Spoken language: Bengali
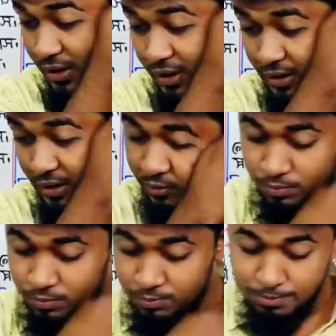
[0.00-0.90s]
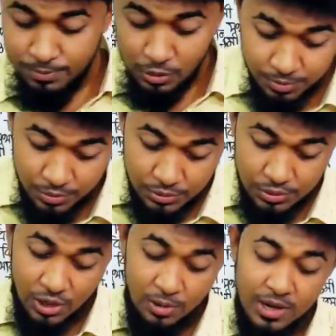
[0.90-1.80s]
না তৎপুরুষ
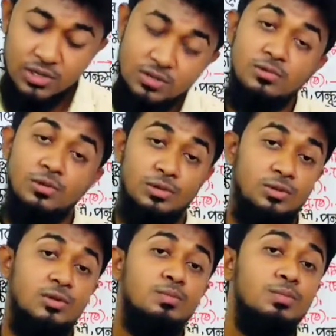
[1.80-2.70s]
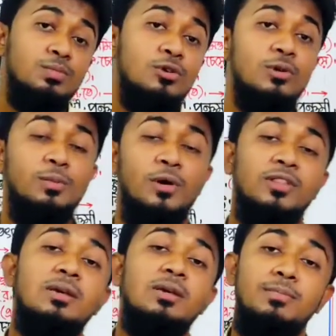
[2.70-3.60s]
সমাস মূলত পূর্বপদে
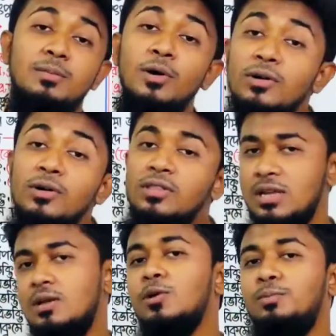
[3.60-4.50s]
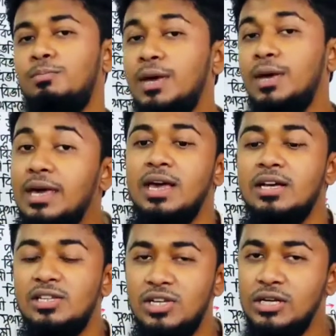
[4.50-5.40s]
বিভক্তির লোপ পেয়ে যে
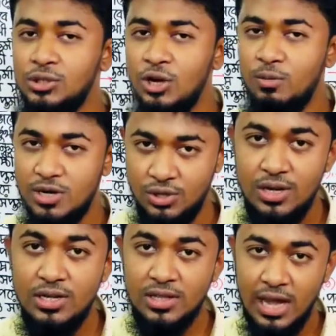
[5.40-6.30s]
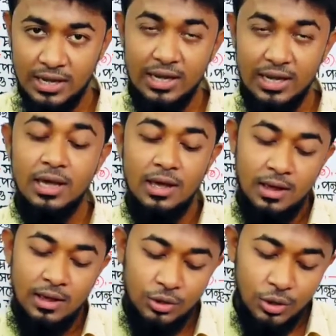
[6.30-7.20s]
সমাস হয় তাকে
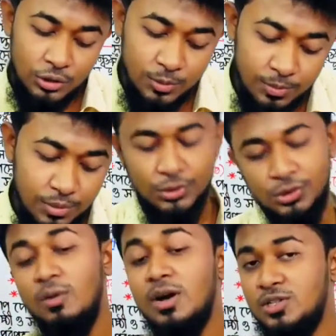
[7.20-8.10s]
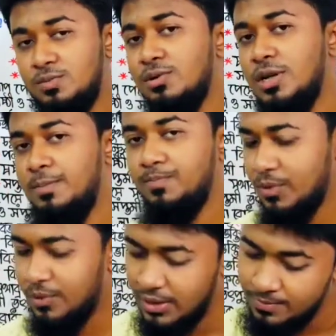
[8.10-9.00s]
তৎপুরুষ সমাস বলে ওকে
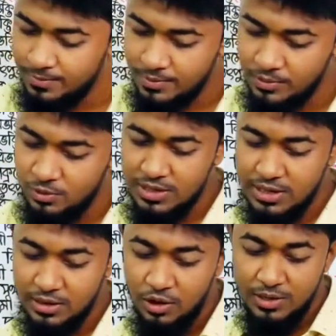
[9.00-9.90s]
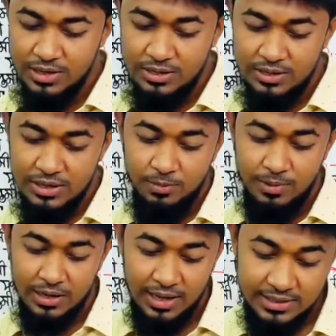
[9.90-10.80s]
তোমাদের কমেন্টের
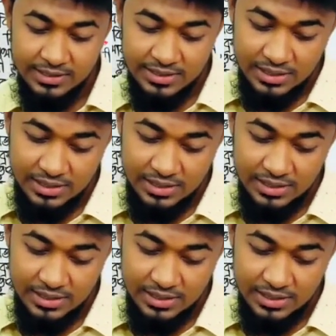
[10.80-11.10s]
অপেক্ষায় আছি